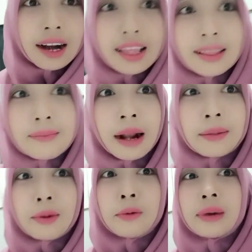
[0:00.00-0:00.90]
nanti malam
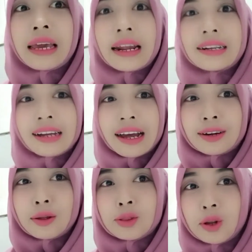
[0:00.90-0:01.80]
mau begadang
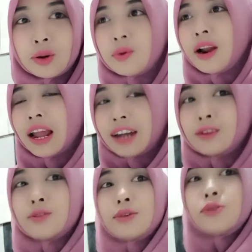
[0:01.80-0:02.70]
nonton bola,
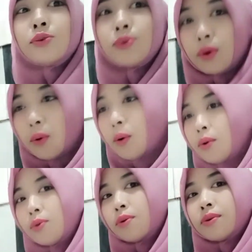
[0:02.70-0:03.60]
nonton Euro.